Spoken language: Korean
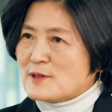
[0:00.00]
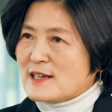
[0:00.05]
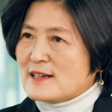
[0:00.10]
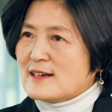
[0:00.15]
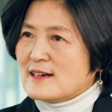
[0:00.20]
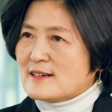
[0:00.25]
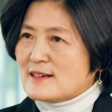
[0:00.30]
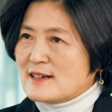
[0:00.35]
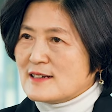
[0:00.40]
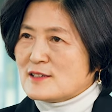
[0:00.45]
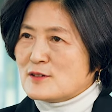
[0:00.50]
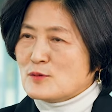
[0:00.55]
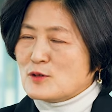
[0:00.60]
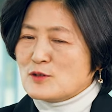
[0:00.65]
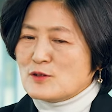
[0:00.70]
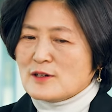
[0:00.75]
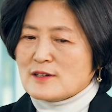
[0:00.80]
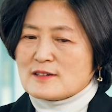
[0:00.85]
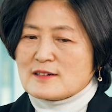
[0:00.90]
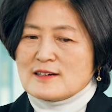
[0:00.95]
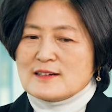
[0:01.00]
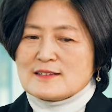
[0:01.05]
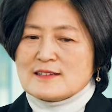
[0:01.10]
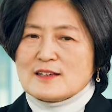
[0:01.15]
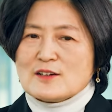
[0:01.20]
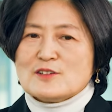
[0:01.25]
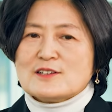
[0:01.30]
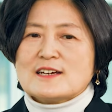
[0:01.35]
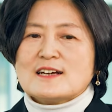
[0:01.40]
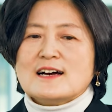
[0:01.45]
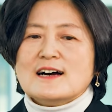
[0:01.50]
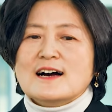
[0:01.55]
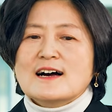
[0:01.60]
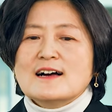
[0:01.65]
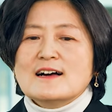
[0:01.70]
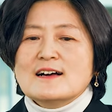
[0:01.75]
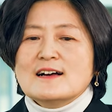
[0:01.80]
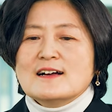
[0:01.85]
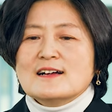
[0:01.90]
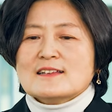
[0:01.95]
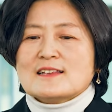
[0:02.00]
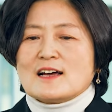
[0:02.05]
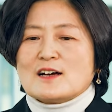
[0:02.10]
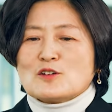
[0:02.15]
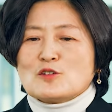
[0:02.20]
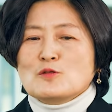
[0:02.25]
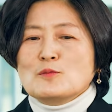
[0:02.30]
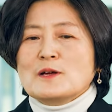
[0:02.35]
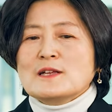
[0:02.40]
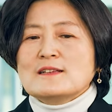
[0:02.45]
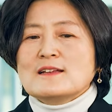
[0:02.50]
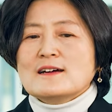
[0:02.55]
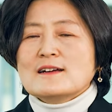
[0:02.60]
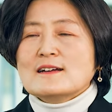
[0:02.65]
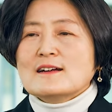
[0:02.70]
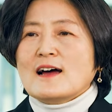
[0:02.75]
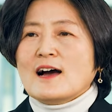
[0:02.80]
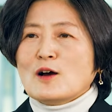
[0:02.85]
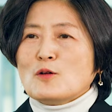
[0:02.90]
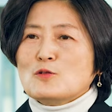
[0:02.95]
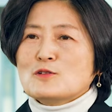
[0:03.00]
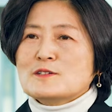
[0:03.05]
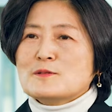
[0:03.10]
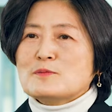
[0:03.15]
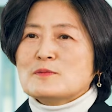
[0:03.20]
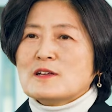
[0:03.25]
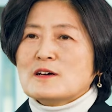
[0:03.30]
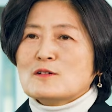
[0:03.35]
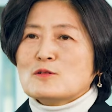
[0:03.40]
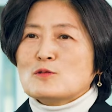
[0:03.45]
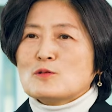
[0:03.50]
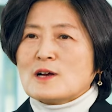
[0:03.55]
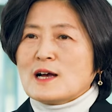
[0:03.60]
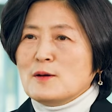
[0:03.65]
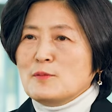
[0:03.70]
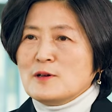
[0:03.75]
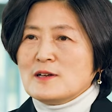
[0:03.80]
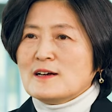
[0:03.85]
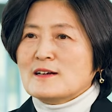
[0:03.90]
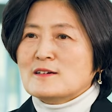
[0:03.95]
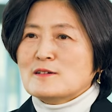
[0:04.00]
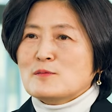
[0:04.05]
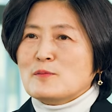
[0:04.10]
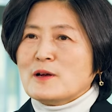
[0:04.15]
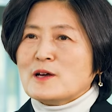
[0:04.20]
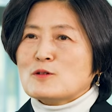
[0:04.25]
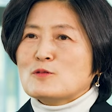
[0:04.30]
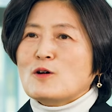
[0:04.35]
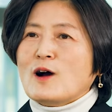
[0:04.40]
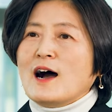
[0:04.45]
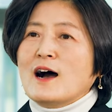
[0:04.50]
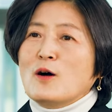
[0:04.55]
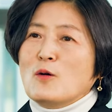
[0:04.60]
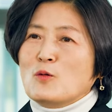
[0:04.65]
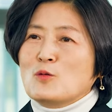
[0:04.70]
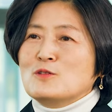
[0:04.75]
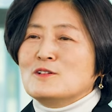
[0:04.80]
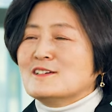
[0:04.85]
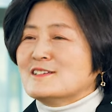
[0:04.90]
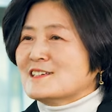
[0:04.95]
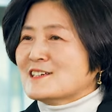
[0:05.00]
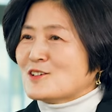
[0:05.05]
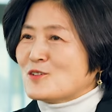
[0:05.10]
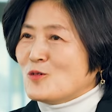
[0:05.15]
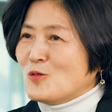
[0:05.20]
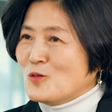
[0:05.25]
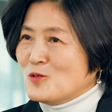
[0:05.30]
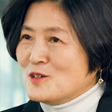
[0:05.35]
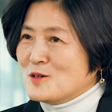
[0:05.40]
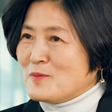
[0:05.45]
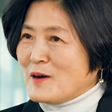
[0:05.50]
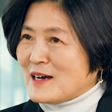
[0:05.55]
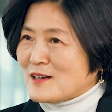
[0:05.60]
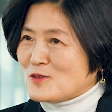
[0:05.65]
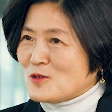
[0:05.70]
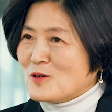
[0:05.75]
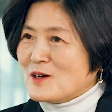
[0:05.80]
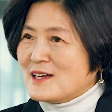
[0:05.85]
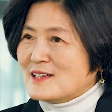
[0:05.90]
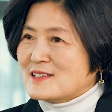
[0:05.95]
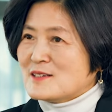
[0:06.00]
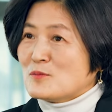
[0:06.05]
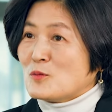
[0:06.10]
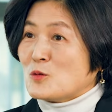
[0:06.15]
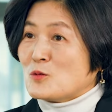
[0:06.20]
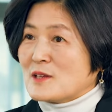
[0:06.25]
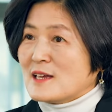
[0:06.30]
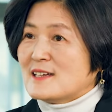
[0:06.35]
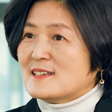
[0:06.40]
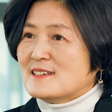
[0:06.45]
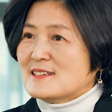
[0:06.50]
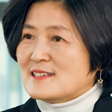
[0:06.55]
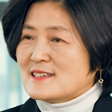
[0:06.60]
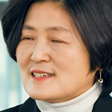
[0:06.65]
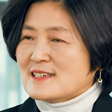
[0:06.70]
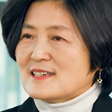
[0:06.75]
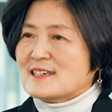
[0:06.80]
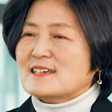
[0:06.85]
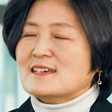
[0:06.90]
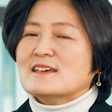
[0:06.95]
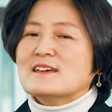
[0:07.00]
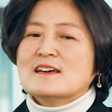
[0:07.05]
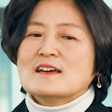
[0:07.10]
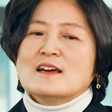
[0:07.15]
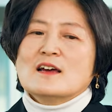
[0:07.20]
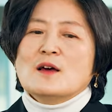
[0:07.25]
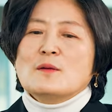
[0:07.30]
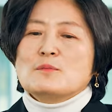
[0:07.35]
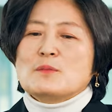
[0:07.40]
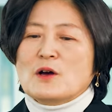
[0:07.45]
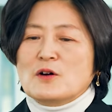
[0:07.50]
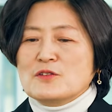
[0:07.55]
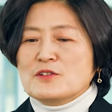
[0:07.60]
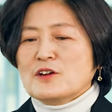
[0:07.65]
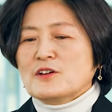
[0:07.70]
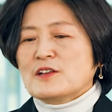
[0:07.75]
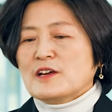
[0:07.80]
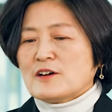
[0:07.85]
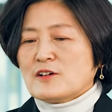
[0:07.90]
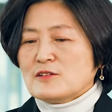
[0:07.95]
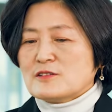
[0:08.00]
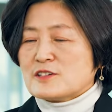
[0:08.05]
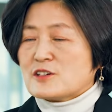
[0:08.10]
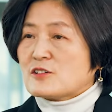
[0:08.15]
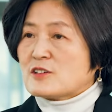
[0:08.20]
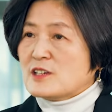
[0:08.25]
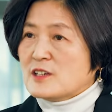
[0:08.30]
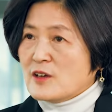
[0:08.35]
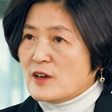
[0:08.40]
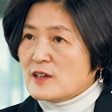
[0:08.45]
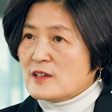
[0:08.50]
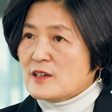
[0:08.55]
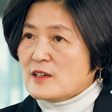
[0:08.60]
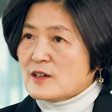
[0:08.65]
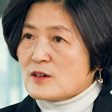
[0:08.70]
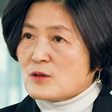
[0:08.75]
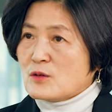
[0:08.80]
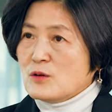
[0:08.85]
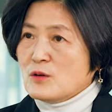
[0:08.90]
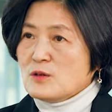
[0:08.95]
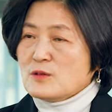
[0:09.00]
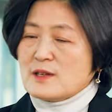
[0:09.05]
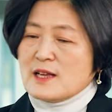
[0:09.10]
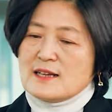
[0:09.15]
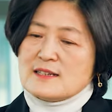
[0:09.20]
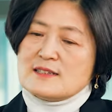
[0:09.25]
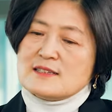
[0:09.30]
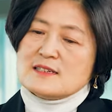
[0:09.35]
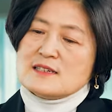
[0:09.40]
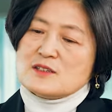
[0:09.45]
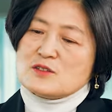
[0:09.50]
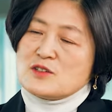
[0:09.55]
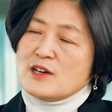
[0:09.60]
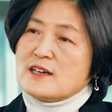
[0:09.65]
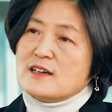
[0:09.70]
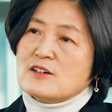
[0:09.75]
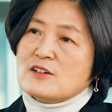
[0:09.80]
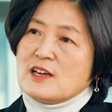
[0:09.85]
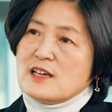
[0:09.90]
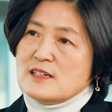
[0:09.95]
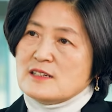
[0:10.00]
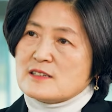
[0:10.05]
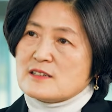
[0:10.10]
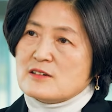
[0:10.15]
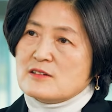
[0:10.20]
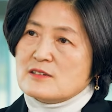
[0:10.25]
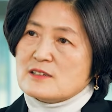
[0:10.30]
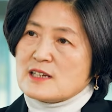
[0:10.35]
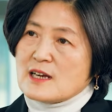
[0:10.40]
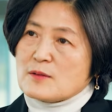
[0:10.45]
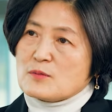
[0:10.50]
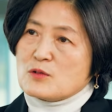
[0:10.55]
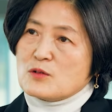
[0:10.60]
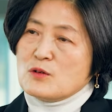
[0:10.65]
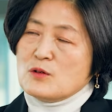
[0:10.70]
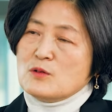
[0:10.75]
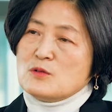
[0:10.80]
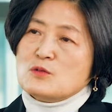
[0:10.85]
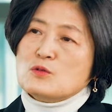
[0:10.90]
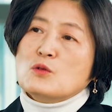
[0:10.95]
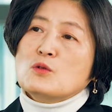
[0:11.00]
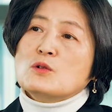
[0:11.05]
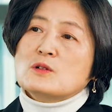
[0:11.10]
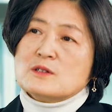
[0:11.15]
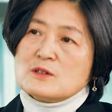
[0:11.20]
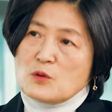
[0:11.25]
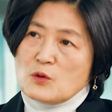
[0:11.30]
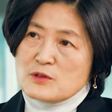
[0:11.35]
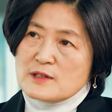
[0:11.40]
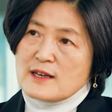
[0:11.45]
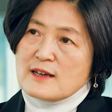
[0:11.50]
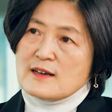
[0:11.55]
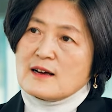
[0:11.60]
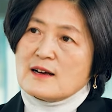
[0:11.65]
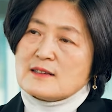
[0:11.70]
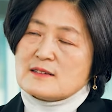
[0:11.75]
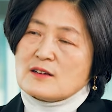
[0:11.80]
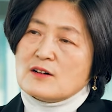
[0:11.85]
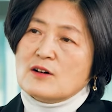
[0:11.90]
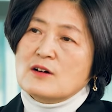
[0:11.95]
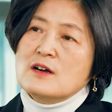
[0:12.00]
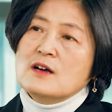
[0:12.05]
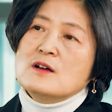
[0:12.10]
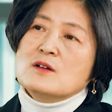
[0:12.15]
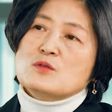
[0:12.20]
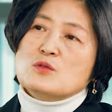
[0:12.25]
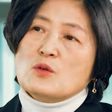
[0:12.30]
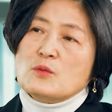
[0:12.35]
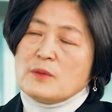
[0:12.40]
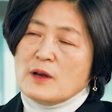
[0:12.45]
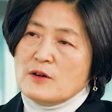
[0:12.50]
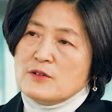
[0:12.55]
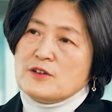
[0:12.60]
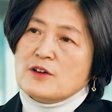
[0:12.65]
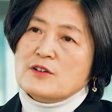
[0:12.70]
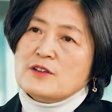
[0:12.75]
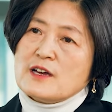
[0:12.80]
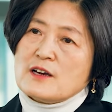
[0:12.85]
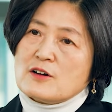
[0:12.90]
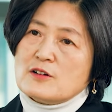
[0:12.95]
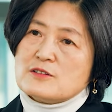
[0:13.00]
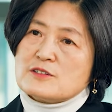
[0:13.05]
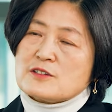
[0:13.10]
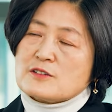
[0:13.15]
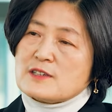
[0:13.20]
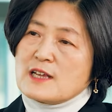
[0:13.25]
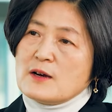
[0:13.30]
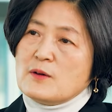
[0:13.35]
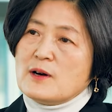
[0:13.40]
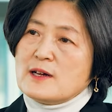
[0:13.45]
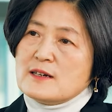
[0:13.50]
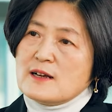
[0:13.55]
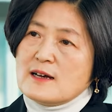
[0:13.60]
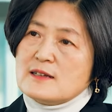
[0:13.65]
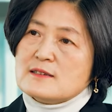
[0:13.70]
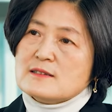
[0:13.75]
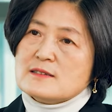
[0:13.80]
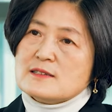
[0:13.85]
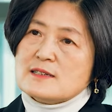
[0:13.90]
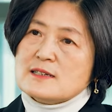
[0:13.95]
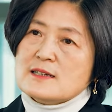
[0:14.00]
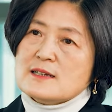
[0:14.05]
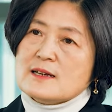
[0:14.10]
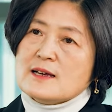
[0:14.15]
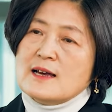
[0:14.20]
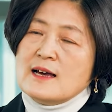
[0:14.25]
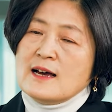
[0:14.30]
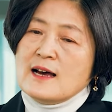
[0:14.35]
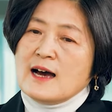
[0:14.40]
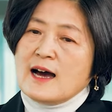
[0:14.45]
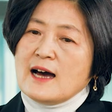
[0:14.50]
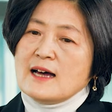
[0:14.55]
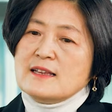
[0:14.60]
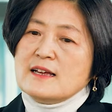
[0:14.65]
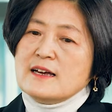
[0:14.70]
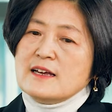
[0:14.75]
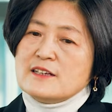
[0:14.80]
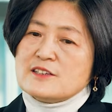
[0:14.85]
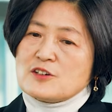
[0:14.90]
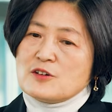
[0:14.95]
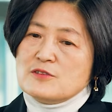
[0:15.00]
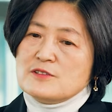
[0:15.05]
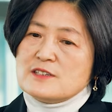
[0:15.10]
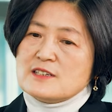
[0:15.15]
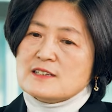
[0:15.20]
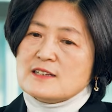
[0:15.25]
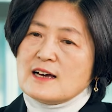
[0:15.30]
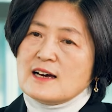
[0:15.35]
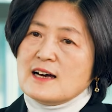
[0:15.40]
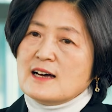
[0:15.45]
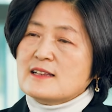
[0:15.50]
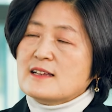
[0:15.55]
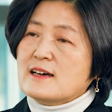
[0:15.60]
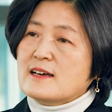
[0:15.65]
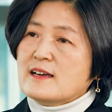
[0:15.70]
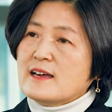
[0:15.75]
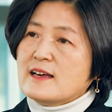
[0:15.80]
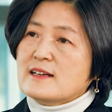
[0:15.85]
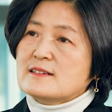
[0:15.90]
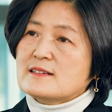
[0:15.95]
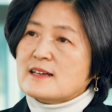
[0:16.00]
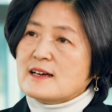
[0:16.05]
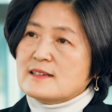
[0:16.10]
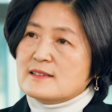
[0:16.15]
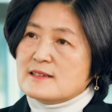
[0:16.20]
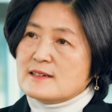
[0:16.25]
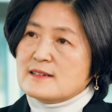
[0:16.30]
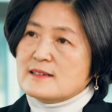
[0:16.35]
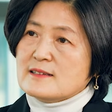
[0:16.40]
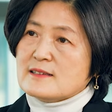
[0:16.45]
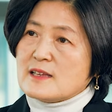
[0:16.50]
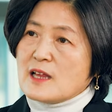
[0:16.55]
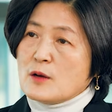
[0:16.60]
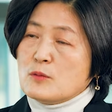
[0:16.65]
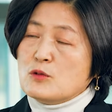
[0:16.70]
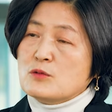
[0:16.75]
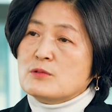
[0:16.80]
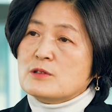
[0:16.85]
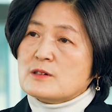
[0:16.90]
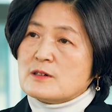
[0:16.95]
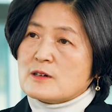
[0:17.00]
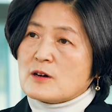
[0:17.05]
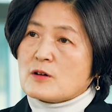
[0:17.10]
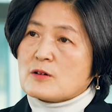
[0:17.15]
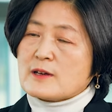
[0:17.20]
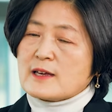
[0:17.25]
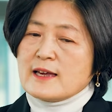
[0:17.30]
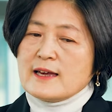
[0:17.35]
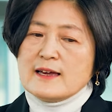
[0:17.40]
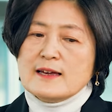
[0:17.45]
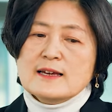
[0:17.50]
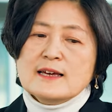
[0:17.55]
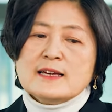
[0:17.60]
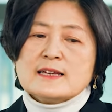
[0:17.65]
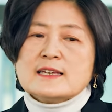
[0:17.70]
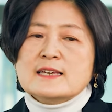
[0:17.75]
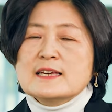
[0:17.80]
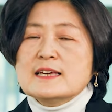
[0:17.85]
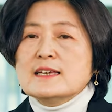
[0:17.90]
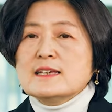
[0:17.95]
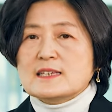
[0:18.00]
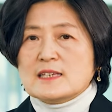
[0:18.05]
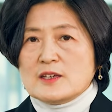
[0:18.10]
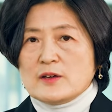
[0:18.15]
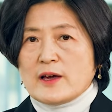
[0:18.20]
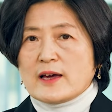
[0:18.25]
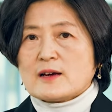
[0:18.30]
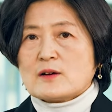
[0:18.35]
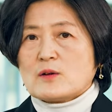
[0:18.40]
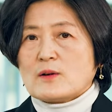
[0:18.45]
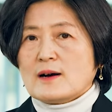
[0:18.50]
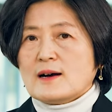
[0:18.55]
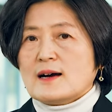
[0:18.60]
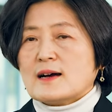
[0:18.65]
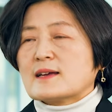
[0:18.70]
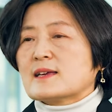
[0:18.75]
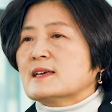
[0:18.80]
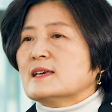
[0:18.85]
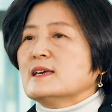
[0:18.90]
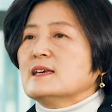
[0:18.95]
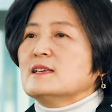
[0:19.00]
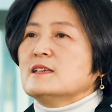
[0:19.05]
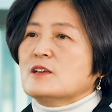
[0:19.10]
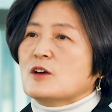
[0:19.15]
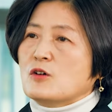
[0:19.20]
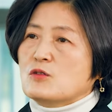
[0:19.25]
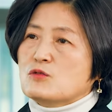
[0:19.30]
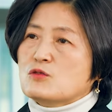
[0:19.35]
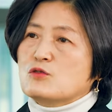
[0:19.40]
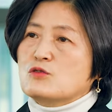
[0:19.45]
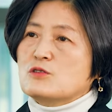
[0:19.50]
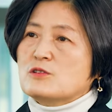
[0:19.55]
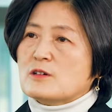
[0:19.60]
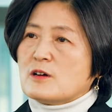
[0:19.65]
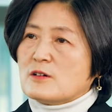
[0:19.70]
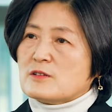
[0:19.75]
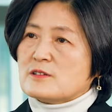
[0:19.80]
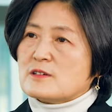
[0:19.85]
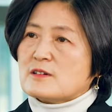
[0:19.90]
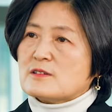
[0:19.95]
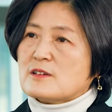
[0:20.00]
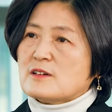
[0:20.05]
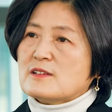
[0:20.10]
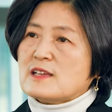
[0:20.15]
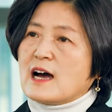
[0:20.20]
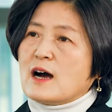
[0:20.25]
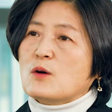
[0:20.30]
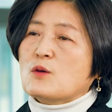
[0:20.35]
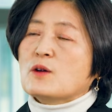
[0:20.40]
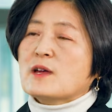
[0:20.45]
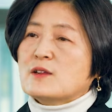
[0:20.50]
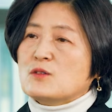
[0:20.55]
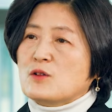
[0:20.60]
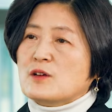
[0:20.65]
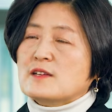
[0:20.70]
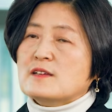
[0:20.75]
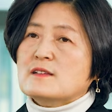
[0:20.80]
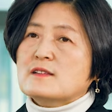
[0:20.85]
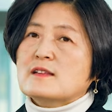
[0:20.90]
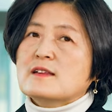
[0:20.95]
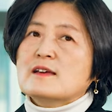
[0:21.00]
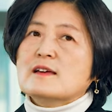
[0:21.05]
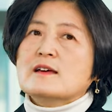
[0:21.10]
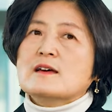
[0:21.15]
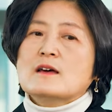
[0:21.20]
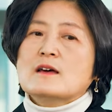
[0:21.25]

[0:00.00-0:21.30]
생각하시면 아. 될것 같아요. 그러니까 다큐멘터리를 하고 싶다고 카메라를 메고 아 오늘 찍고 오늘 방송하지 못하듯이 아, 그렇죠. 몇 년에 걸쳐 기획이 있고 다시 촬영의 일정을 잡고 또 그곳에 가서 또 몇 년에 걸쳐 생활을 하듯이 하나의 전시나 하나의 행사는 대부분 그렇게 긴 기획과 긴 연구를 거쳐서 나오게 되는데